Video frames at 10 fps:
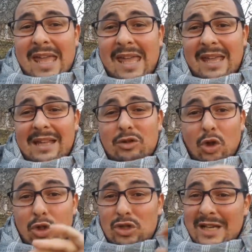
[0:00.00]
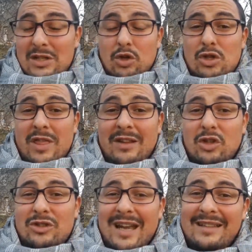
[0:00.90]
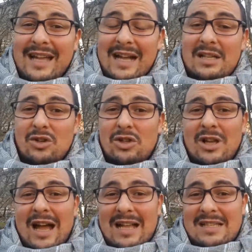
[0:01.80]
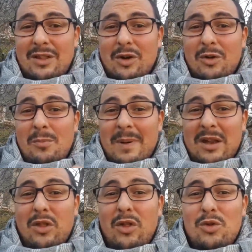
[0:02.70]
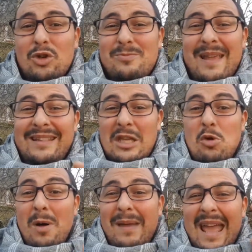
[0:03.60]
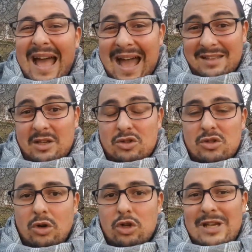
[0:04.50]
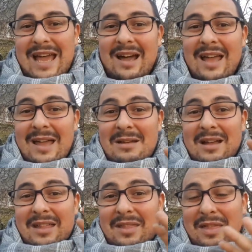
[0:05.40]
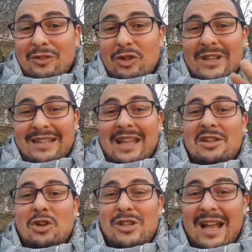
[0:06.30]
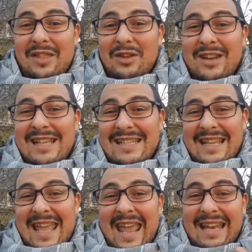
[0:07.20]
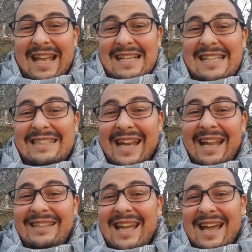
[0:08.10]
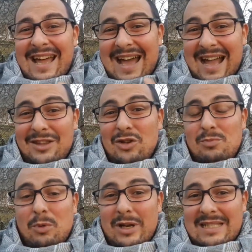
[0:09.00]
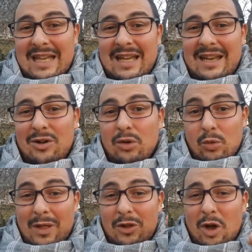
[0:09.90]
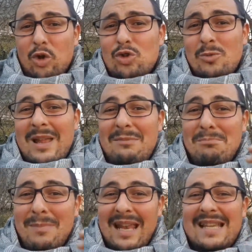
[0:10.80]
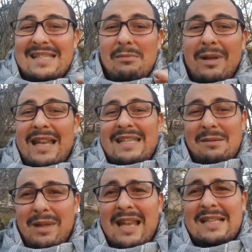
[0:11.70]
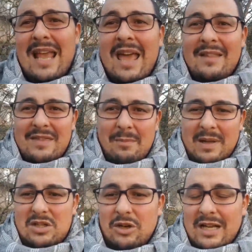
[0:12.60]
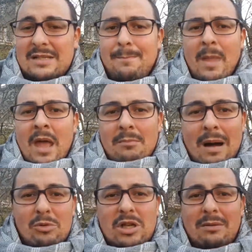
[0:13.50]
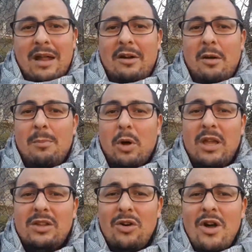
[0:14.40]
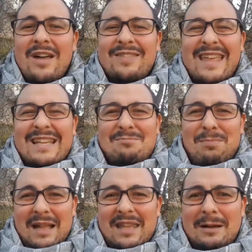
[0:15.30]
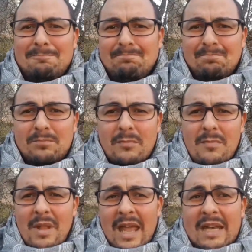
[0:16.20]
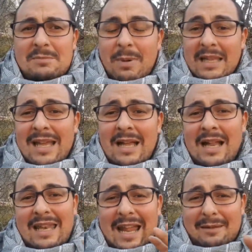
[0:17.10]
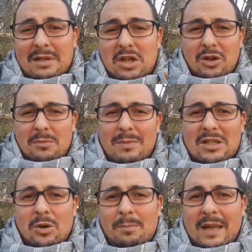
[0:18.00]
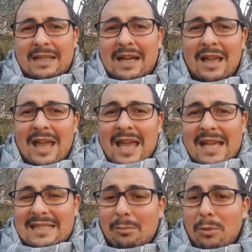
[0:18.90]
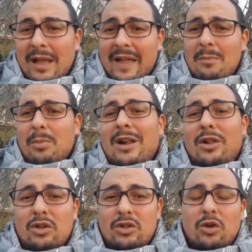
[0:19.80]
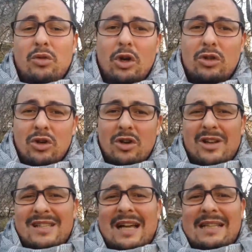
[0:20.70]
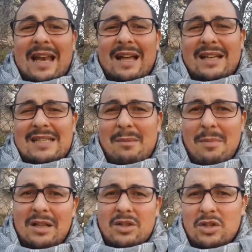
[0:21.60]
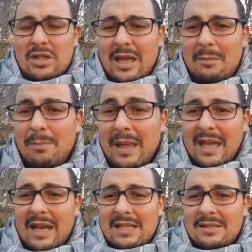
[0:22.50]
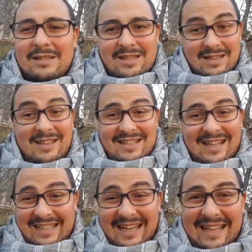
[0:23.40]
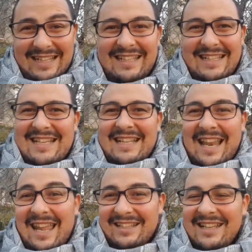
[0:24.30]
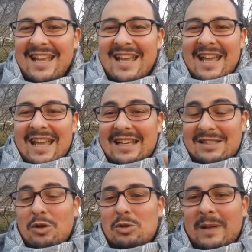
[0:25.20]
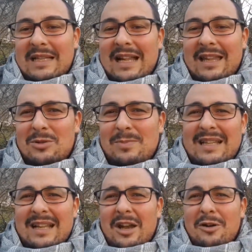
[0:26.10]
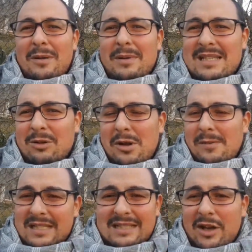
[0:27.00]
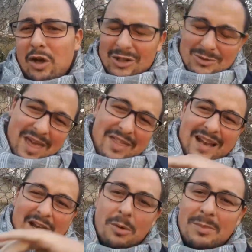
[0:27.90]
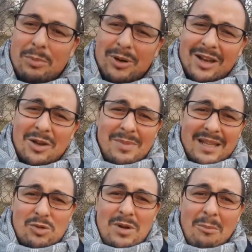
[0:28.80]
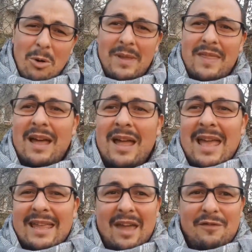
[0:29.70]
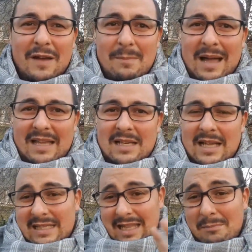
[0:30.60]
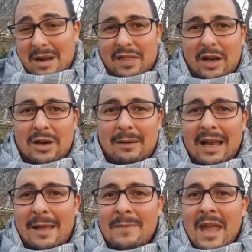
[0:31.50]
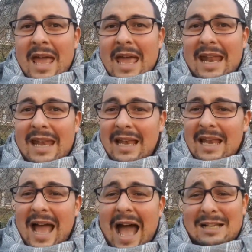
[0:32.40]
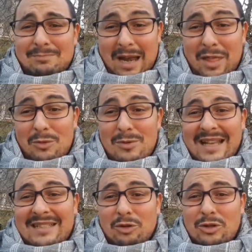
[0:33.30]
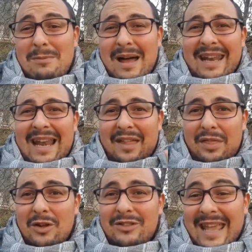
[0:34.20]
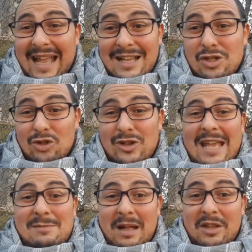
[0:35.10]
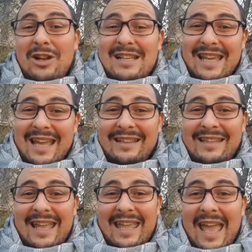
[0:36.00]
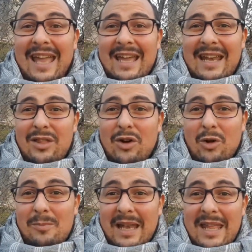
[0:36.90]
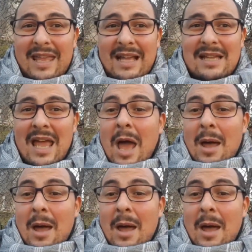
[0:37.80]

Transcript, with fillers: Y todos estos 130 casos ha sido en un periodo de unos 29 años. O sea, 130 intoxicaciones en casi 30 años por este género, cuando lo consumen miles y miles y miles de personas. Vamos a hablar ahora un poquito de España. En España, la revisión más completa está publicada por el doctor, un doctor creo que es catalán, que se llama Josep Piqueras. Sí, es catalán, es catalán. Es de un hospital, del hospital de la universitario, que no os voy a decir el nombre porque el nombre es una movida que flipáis. Ese está en Barcelona, ¿vale? En él aparece una exhaustiva relación de casos españoles de gente que ha ingerido colmenillas.